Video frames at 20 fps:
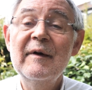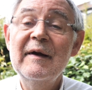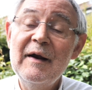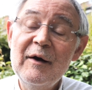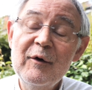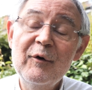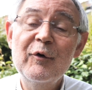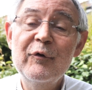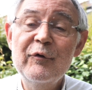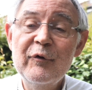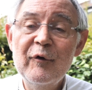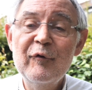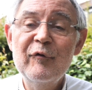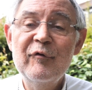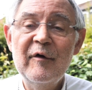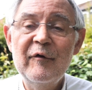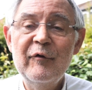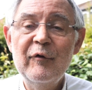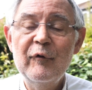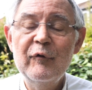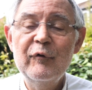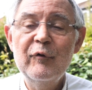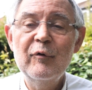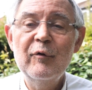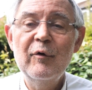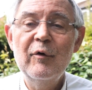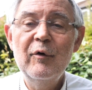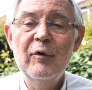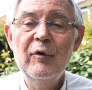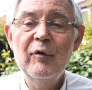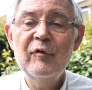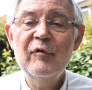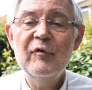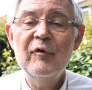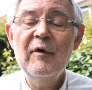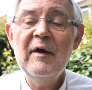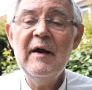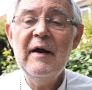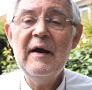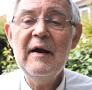quelque temps nous attendions le,
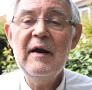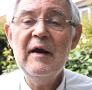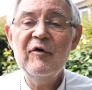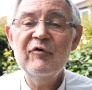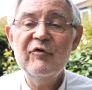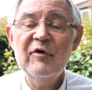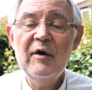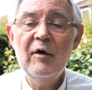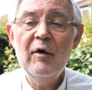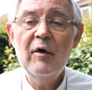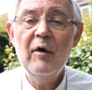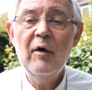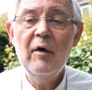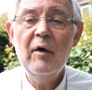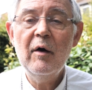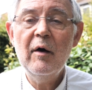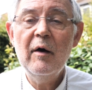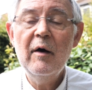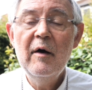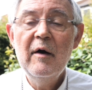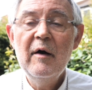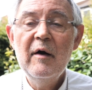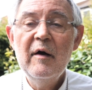soleil, la chaleur.